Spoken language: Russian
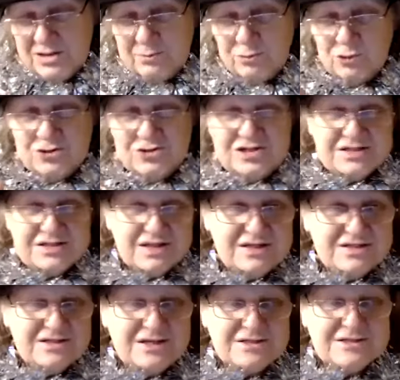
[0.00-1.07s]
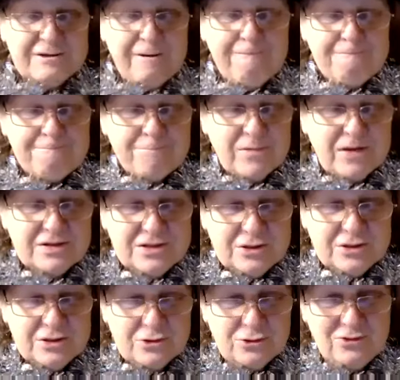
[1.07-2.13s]
буду сейчас касаться
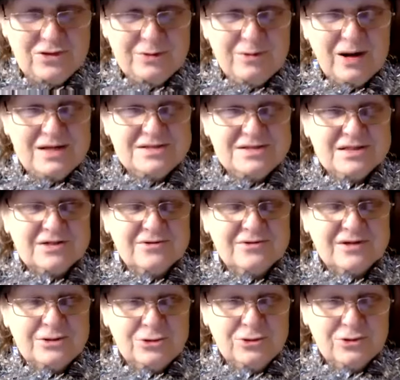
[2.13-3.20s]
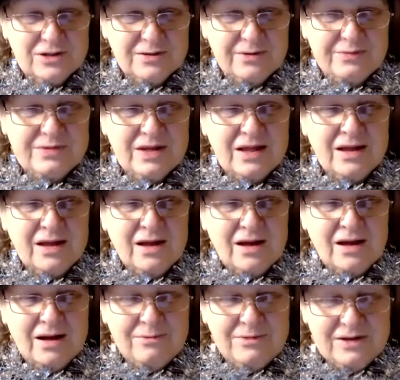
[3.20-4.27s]
церковных праздников, которые
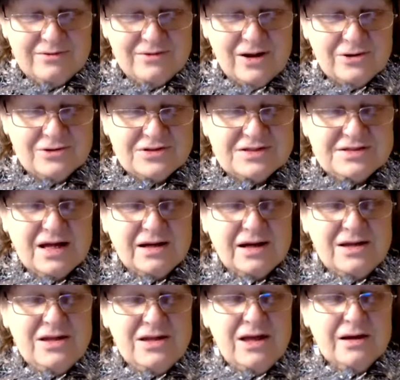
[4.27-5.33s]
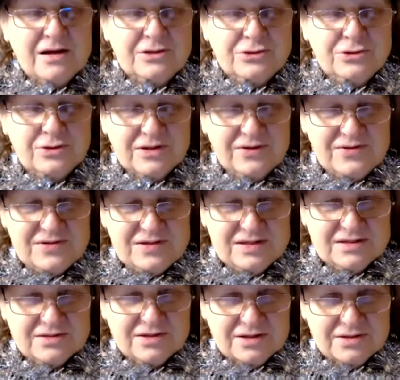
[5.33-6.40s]
объявляются заранее и которые
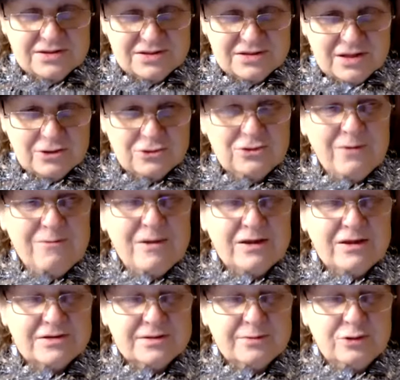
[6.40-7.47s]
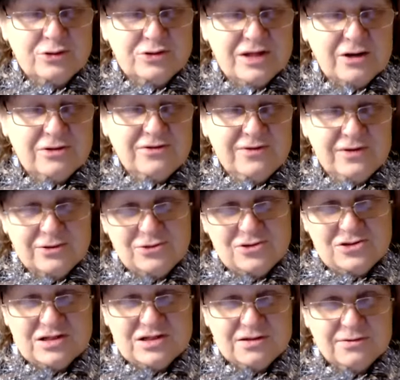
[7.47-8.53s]
все знают, соблюдают,
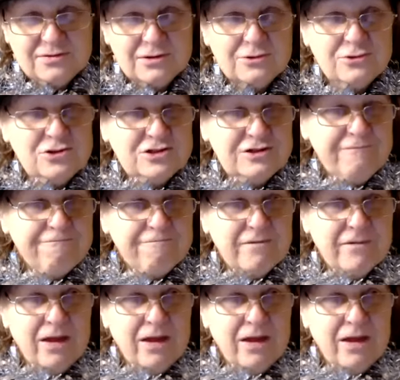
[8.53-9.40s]
верующие, неверующие.